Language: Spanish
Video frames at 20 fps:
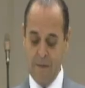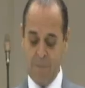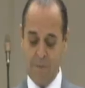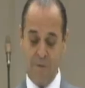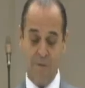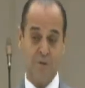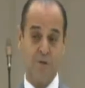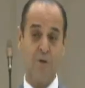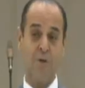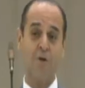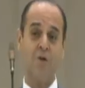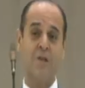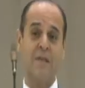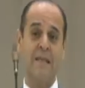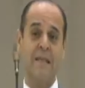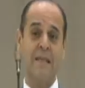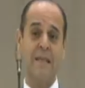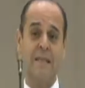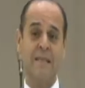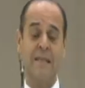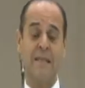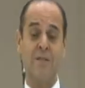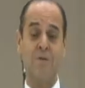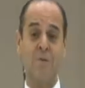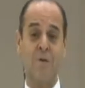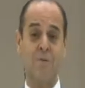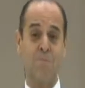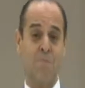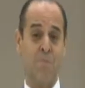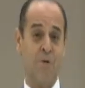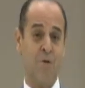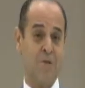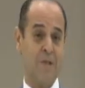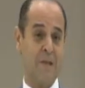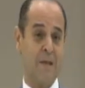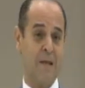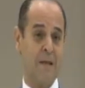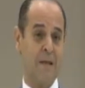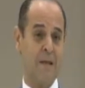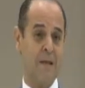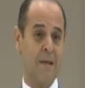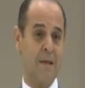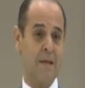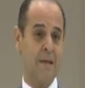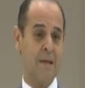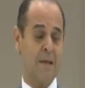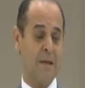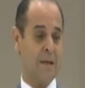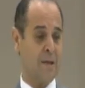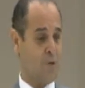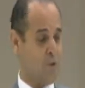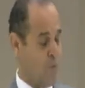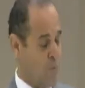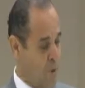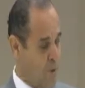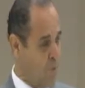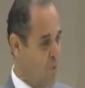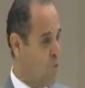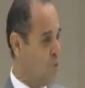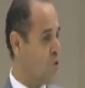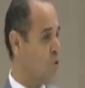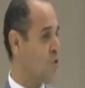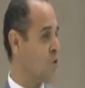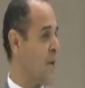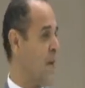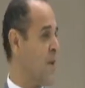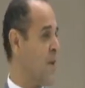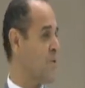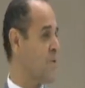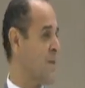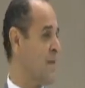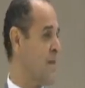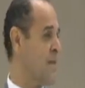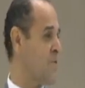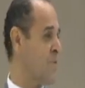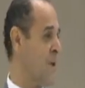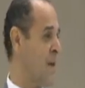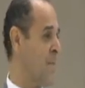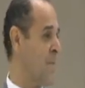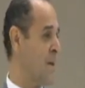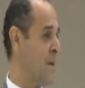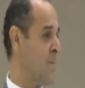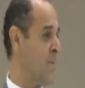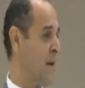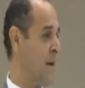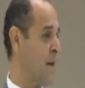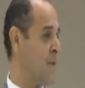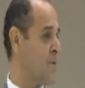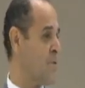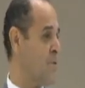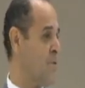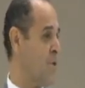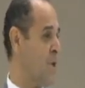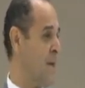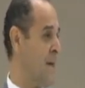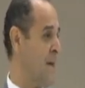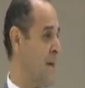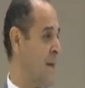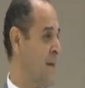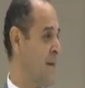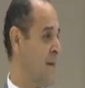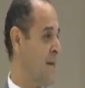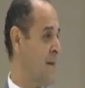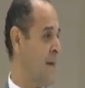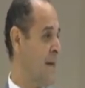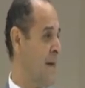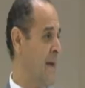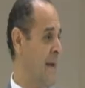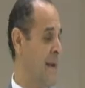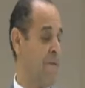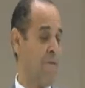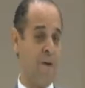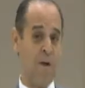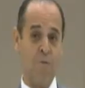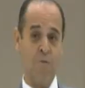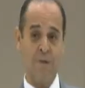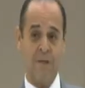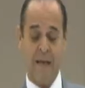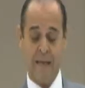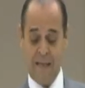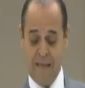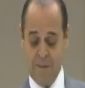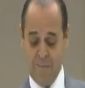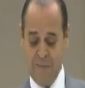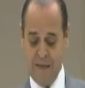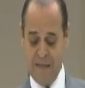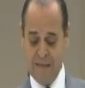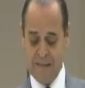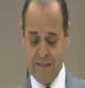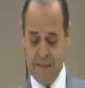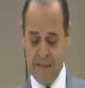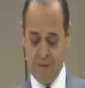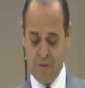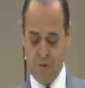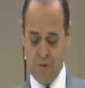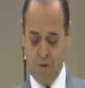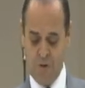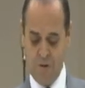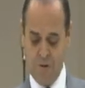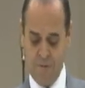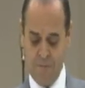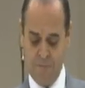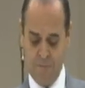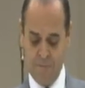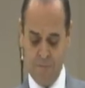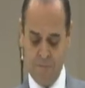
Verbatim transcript: El profesor Ortiz y su esposa, que estuvieron muchos años en la escuela preparatoria en la Facultad de Administración.